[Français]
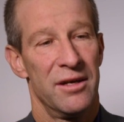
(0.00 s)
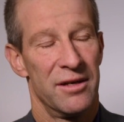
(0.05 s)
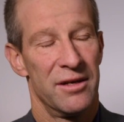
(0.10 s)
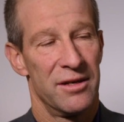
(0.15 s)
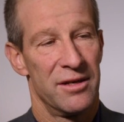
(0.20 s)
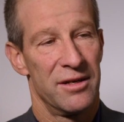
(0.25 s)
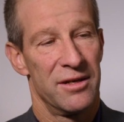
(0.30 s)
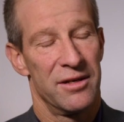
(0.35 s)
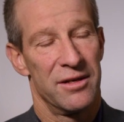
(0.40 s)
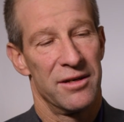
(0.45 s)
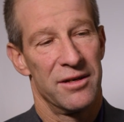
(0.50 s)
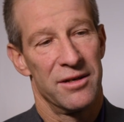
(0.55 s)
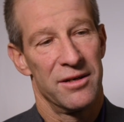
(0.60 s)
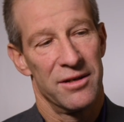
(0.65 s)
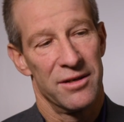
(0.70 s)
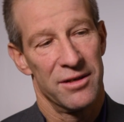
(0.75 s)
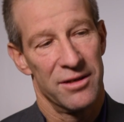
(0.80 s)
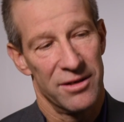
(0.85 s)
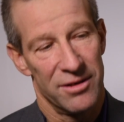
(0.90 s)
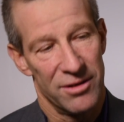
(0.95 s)

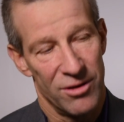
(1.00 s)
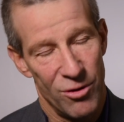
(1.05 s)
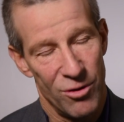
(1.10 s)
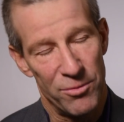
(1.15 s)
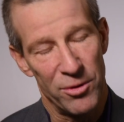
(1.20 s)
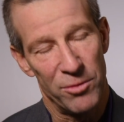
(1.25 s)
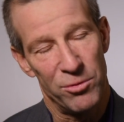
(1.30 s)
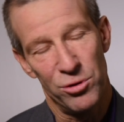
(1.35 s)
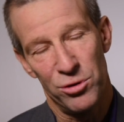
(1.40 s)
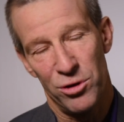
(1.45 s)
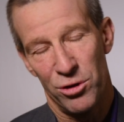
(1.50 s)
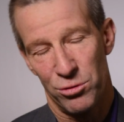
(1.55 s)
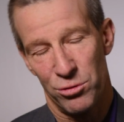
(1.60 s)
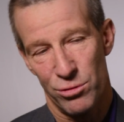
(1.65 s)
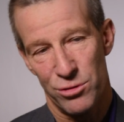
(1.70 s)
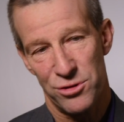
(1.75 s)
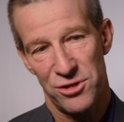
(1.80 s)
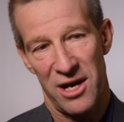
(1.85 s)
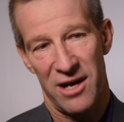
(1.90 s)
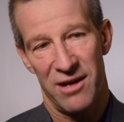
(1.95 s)
un peu plus de
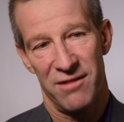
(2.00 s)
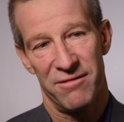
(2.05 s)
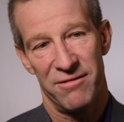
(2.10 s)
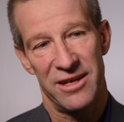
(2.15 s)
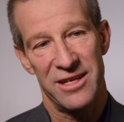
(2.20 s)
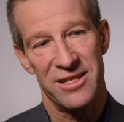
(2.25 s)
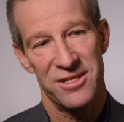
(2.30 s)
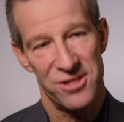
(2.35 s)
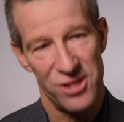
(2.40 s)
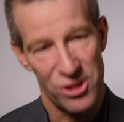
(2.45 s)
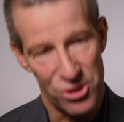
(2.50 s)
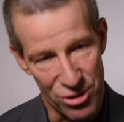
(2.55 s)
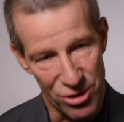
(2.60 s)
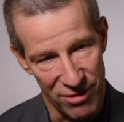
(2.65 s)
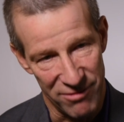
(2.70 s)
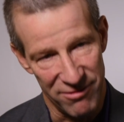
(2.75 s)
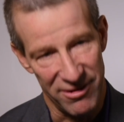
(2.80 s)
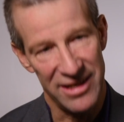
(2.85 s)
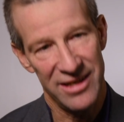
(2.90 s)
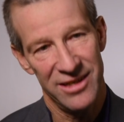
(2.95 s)
220
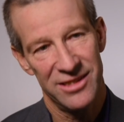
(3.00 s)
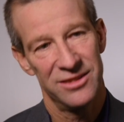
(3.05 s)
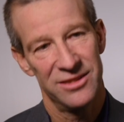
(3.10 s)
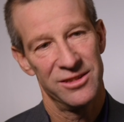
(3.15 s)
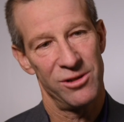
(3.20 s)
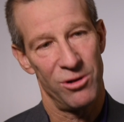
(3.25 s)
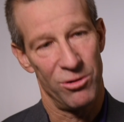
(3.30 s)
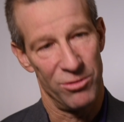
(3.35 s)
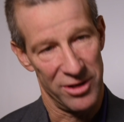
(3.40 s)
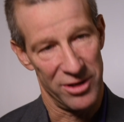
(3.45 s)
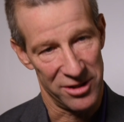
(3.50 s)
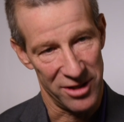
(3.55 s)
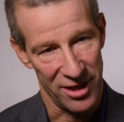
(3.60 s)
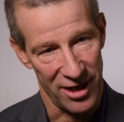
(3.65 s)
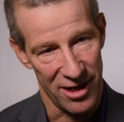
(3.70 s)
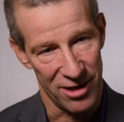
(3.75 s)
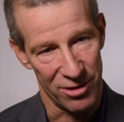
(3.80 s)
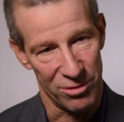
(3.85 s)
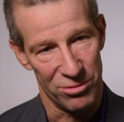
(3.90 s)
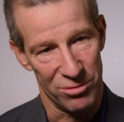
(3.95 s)
échevins ont été
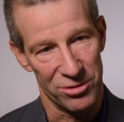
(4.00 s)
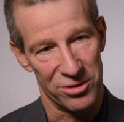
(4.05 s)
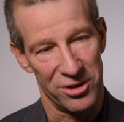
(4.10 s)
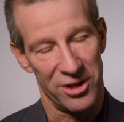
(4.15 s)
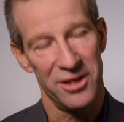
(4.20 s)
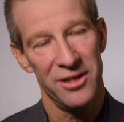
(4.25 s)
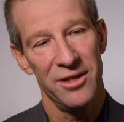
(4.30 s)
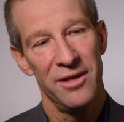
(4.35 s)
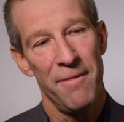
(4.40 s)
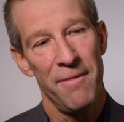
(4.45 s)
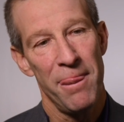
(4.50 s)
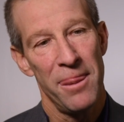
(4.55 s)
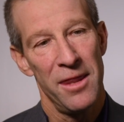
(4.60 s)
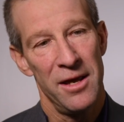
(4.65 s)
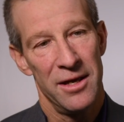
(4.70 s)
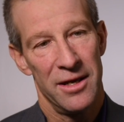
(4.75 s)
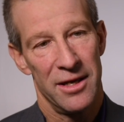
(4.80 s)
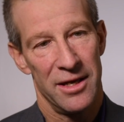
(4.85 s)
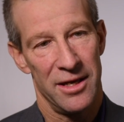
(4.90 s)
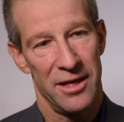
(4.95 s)
rencontrés.
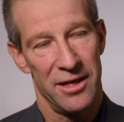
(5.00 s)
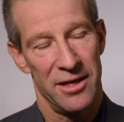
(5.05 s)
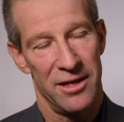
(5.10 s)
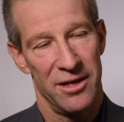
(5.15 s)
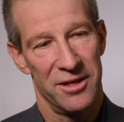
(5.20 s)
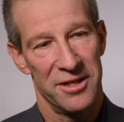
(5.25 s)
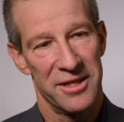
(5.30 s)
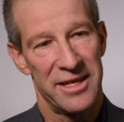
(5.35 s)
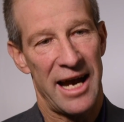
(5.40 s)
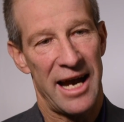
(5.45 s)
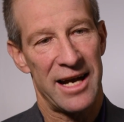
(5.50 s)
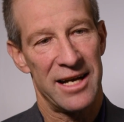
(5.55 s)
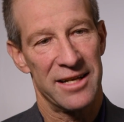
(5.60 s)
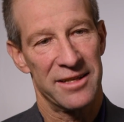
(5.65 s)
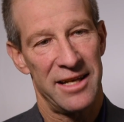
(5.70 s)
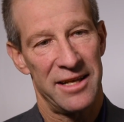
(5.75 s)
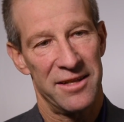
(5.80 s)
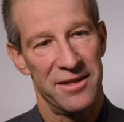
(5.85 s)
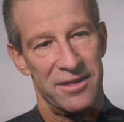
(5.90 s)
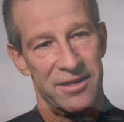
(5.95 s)
Et une
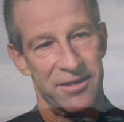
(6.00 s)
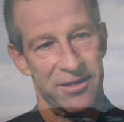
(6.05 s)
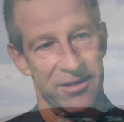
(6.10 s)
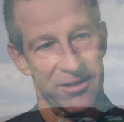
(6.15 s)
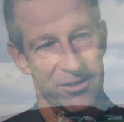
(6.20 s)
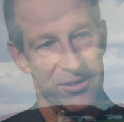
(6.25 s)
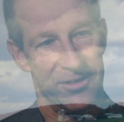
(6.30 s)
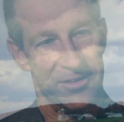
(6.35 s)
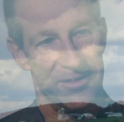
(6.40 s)
quarantaine